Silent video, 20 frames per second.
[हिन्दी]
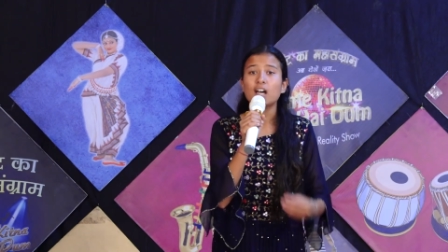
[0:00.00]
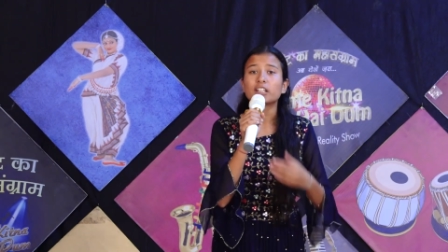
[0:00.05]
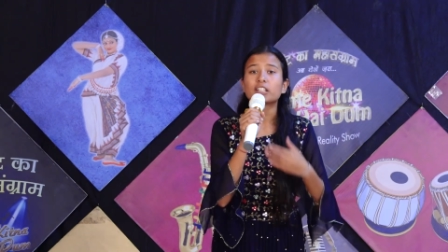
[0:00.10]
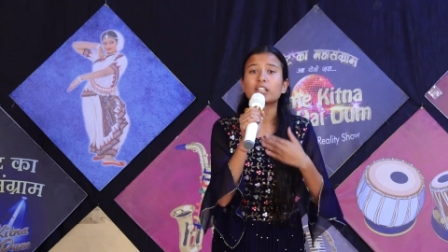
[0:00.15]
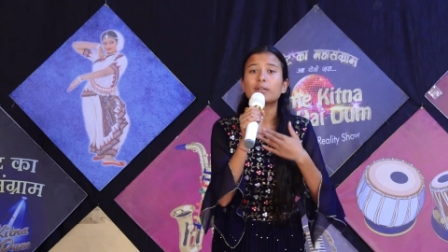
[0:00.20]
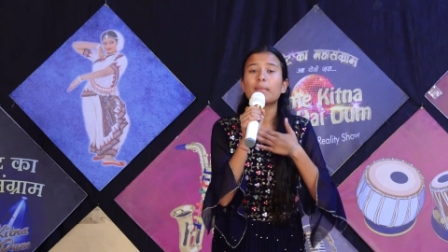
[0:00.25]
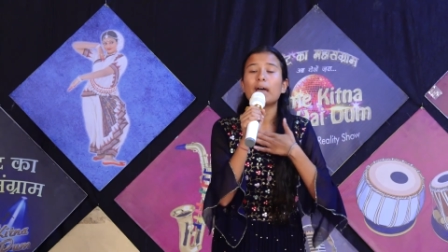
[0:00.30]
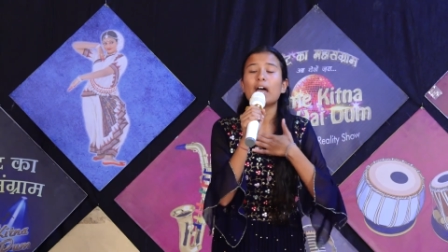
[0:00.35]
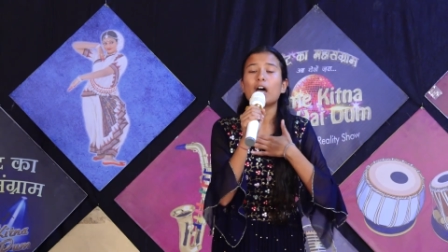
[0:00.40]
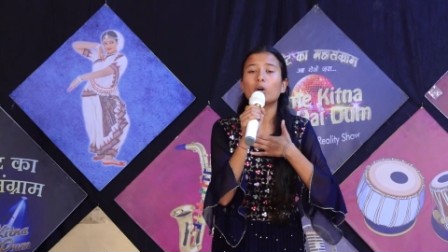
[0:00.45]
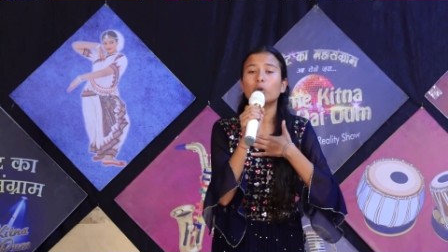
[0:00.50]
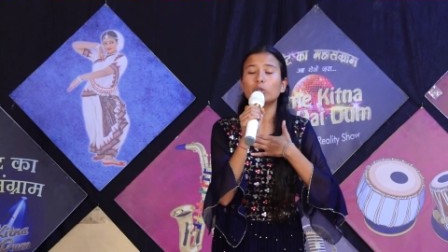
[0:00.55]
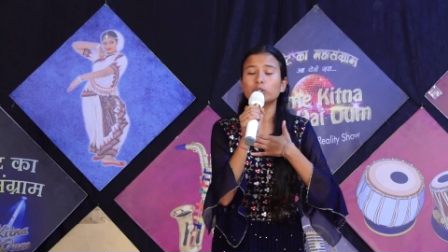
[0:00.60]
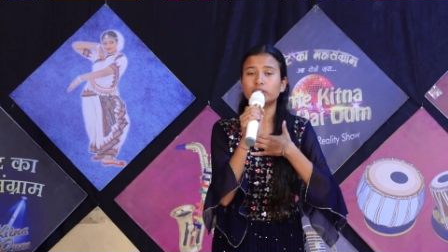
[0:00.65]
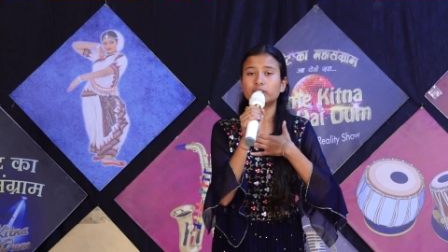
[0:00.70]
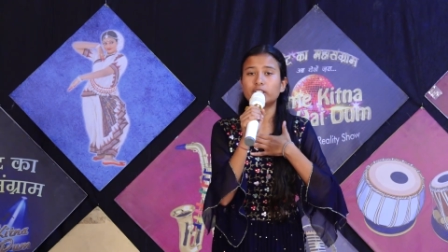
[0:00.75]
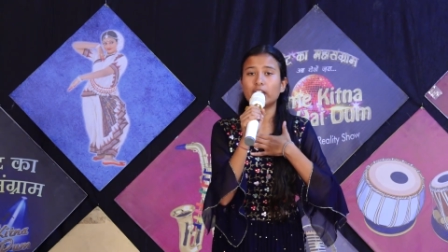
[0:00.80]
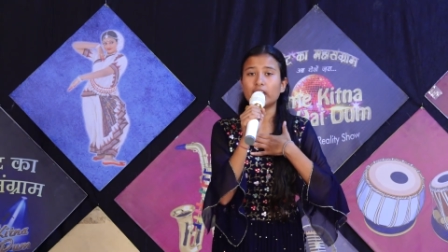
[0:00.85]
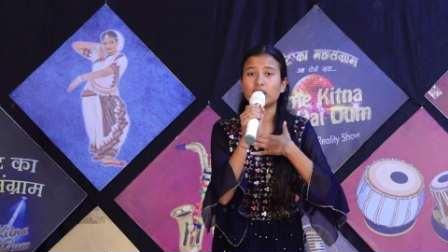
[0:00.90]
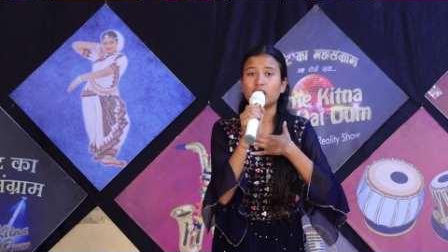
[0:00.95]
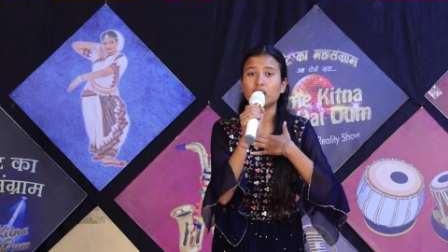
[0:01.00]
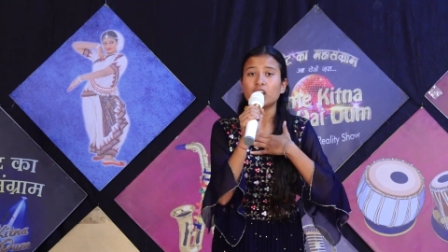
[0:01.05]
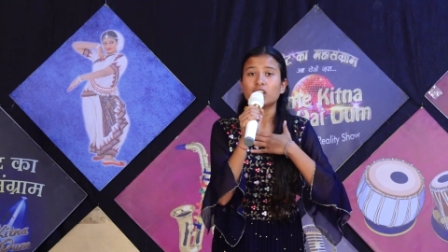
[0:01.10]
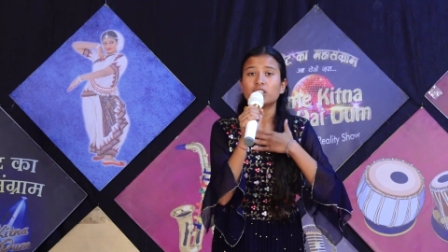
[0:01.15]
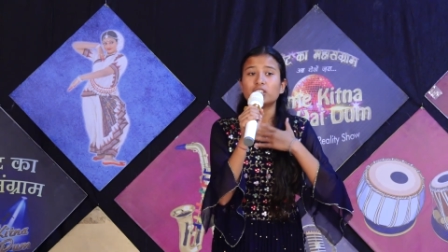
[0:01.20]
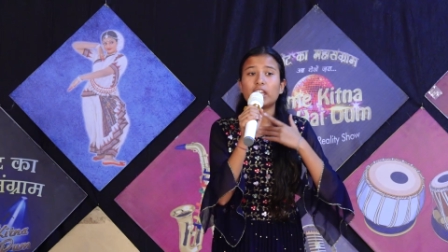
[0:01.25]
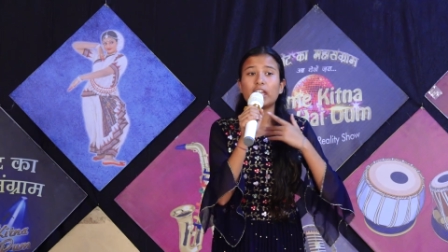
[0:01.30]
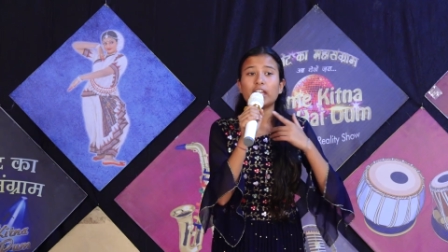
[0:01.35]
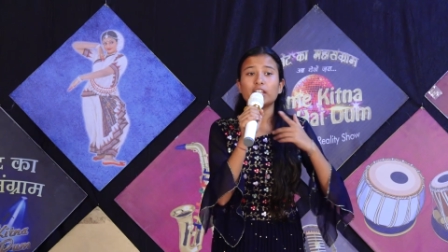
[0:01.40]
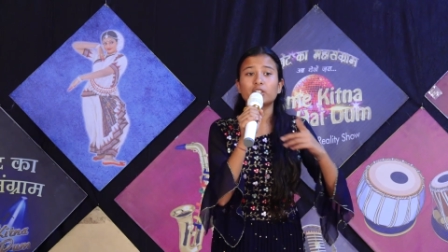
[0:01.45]
कि मैं उस दिन
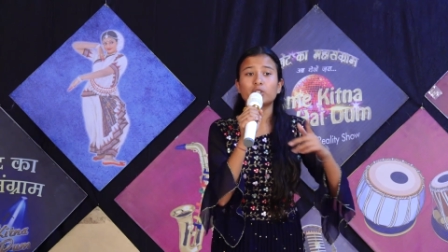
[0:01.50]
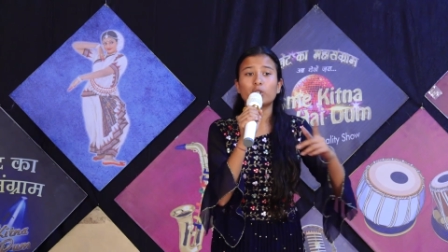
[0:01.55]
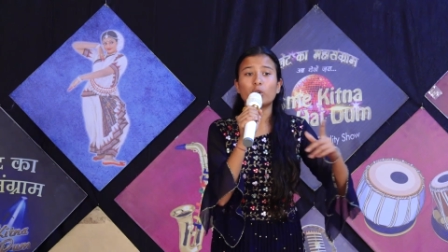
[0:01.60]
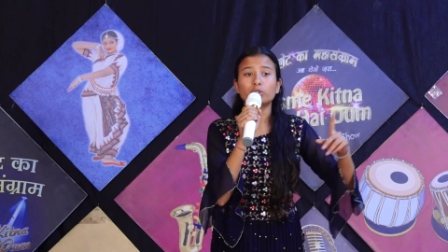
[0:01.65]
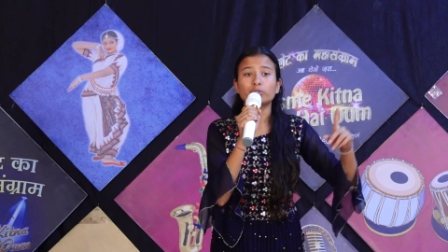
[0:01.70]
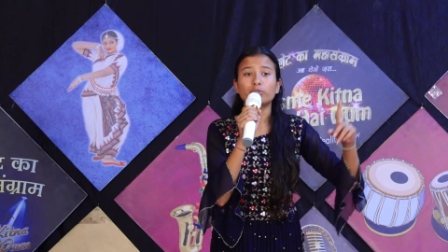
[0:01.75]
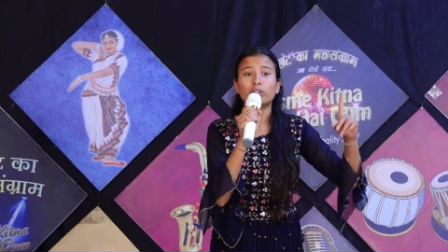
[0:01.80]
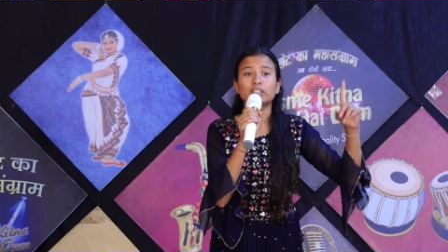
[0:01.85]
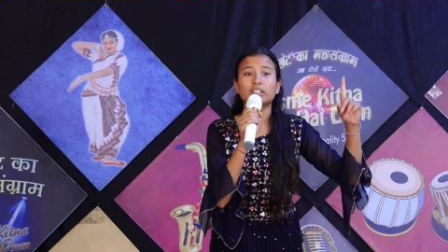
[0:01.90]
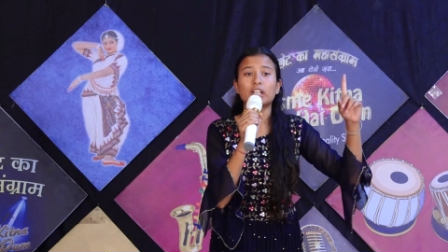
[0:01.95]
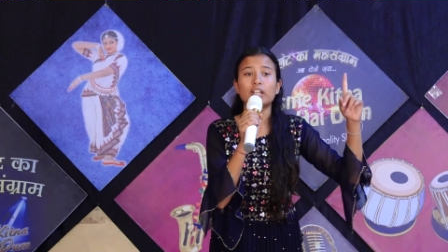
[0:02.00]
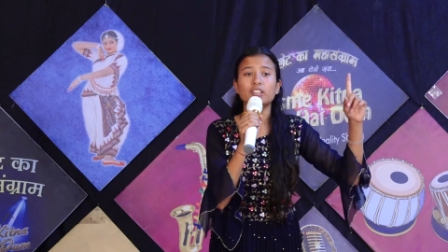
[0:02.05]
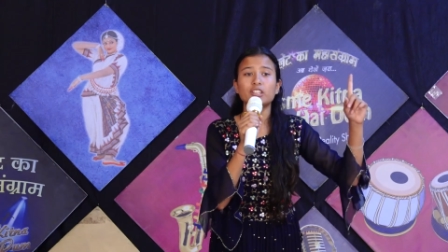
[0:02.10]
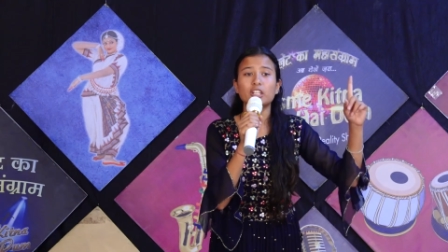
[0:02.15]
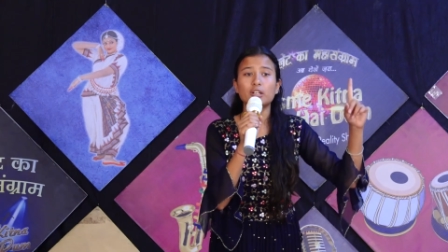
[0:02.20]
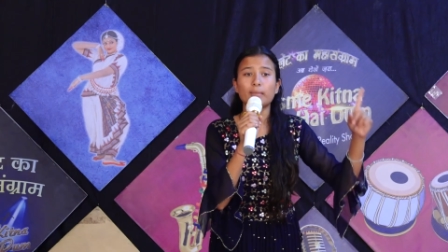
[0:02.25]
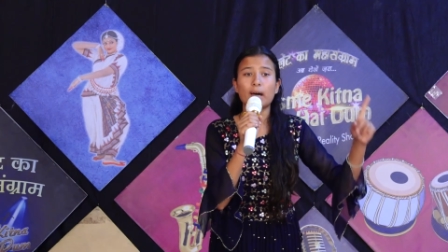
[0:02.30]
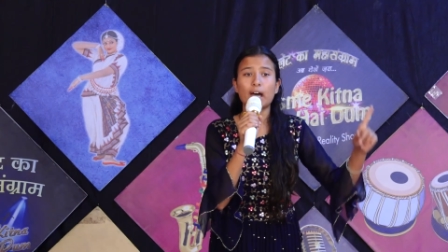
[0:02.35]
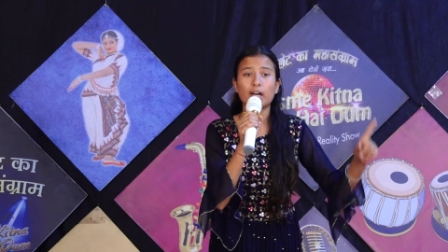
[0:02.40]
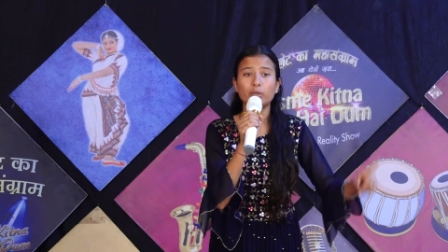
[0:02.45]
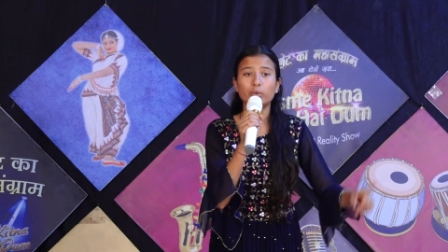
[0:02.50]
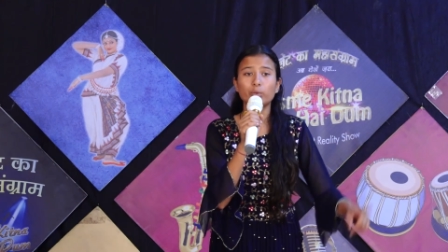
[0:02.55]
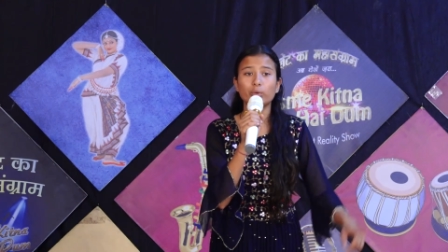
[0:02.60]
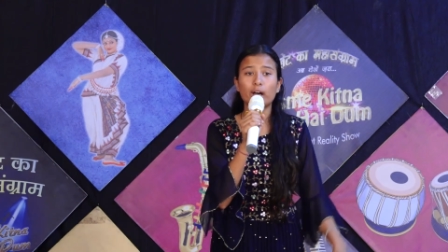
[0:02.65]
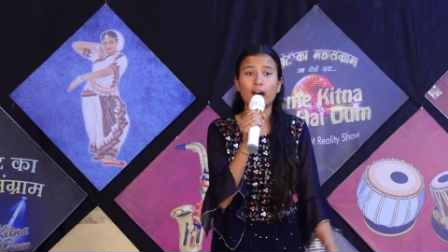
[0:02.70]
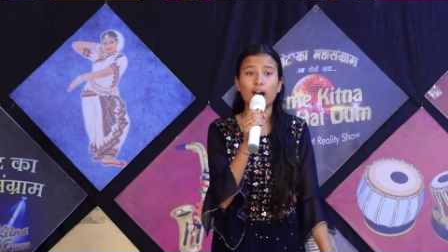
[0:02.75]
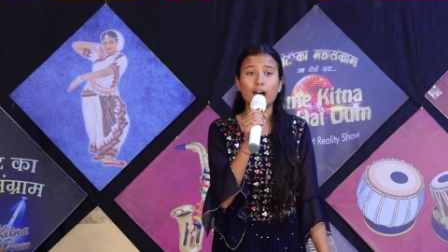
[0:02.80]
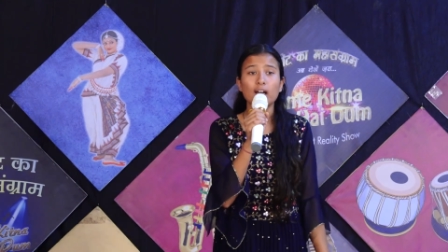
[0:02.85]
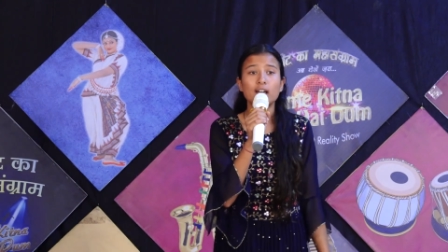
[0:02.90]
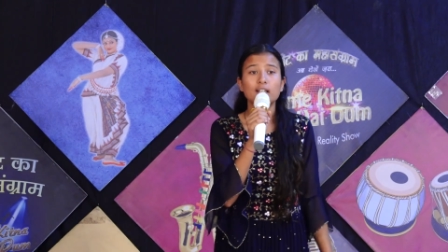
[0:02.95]
देश को स्वतंत्र
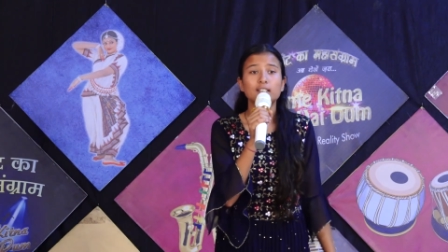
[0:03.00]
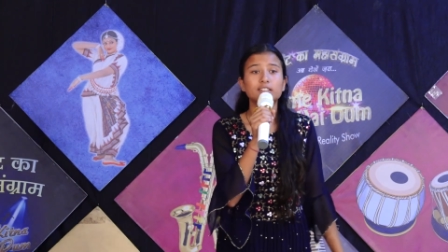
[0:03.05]
मानूंगा